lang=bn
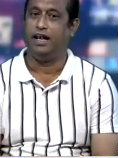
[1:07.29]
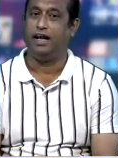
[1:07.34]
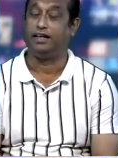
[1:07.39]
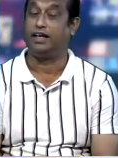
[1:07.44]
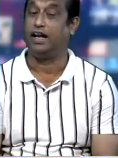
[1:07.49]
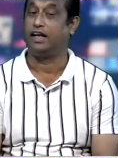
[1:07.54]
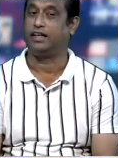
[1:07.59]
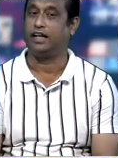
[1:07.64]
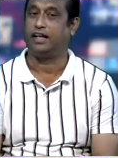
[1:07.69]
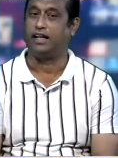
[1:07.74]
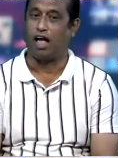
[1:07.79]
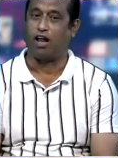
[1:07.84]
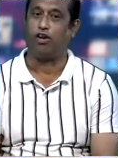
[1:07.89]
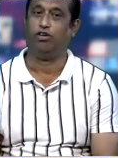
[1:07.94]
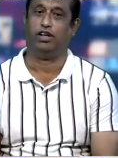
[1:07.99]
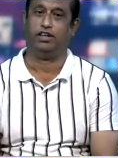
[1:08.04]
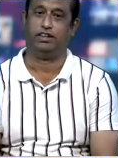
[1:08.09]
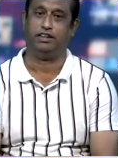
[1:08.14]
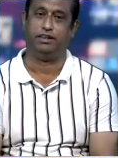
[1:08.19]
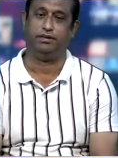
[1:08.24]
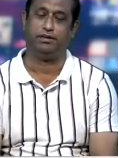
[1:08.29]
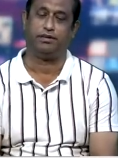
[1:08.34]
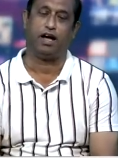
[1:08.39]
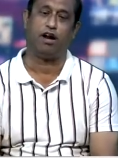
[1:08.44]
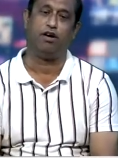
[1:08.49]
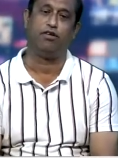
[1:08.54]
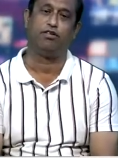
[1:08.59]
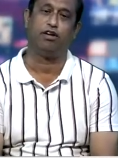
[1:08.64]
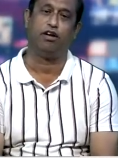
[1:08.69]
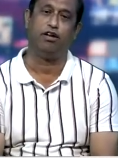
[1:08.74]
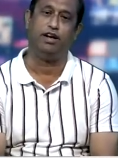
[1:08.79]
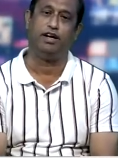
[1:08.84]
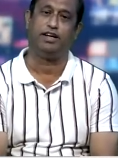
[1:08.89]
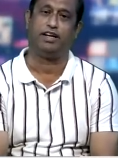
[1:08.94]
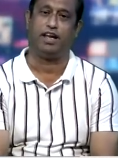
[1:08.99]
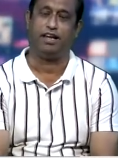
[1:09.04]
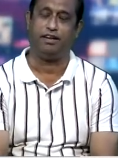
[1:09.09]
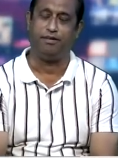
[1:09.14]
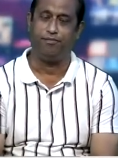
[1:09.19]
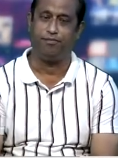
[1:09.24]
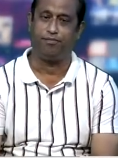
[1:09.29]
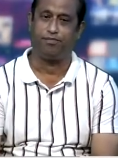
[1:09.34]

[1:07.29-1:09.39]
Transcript: এটা একটা কারণ আছে কারণটা হলো এটাই